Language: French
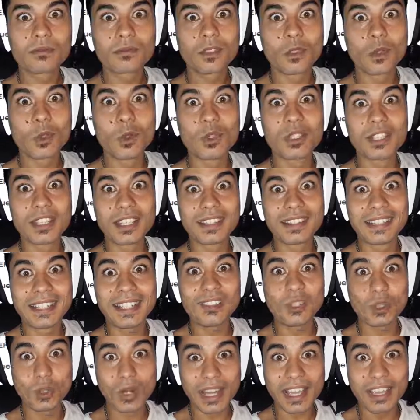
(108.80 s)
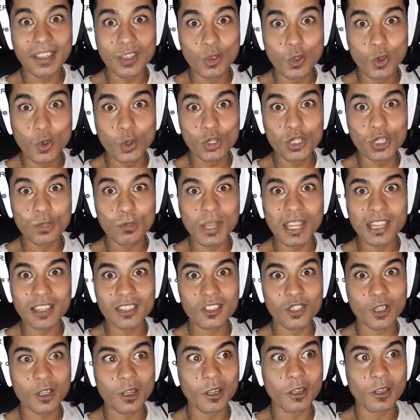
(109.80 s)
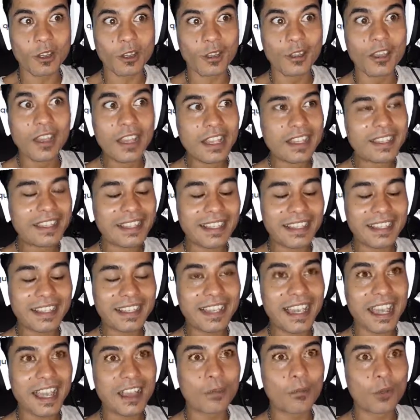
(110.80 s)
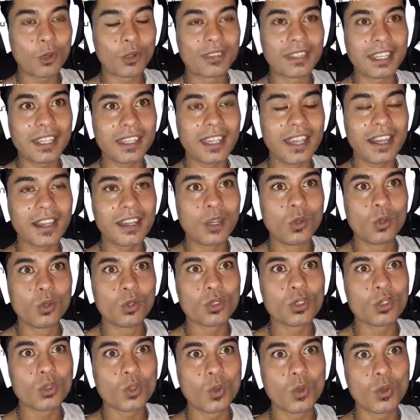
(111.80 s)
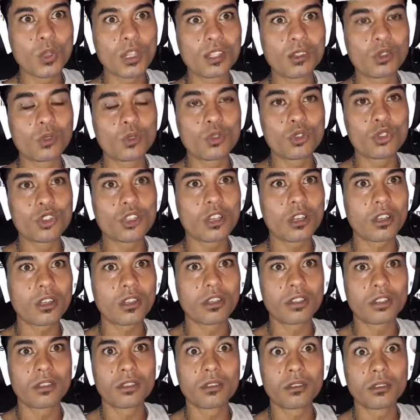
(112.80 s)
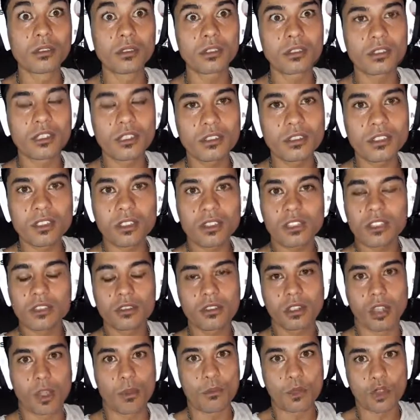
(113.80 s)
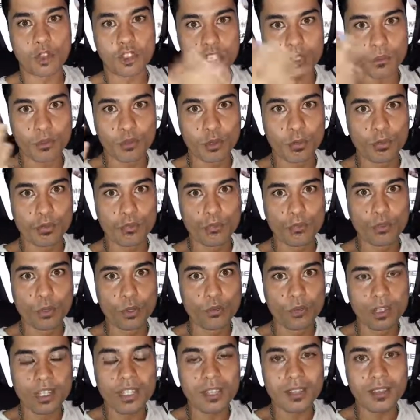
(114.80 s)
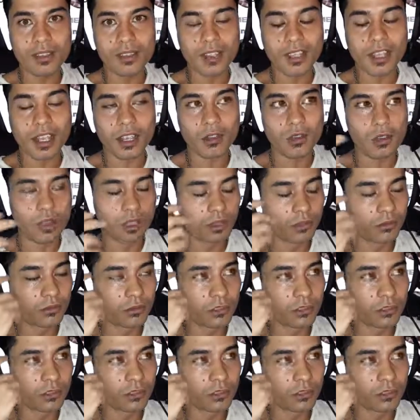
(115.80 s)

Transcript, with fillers: que c'était de la grosse merde genre c'est carrément décalé le son et tout genre comment j'ai pu publier ça, quoi